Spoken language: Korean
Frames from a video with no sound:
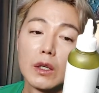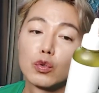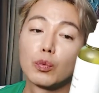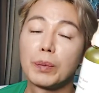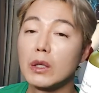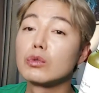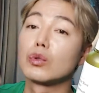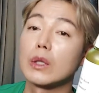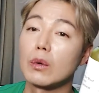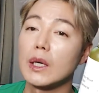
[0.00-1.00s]
두피에도
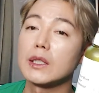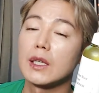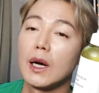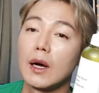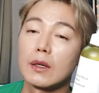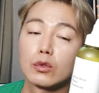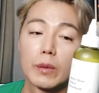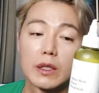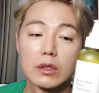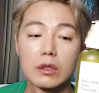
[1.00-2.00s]
좋다고 하니까
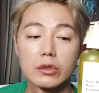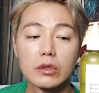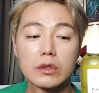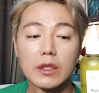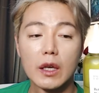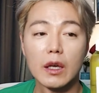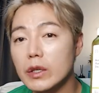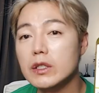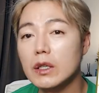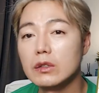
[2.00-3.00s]
구매해서 썼는데
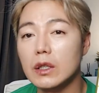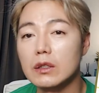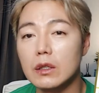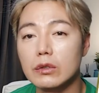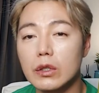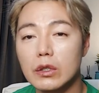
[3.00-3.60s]
괜찮은 것 같더라고요.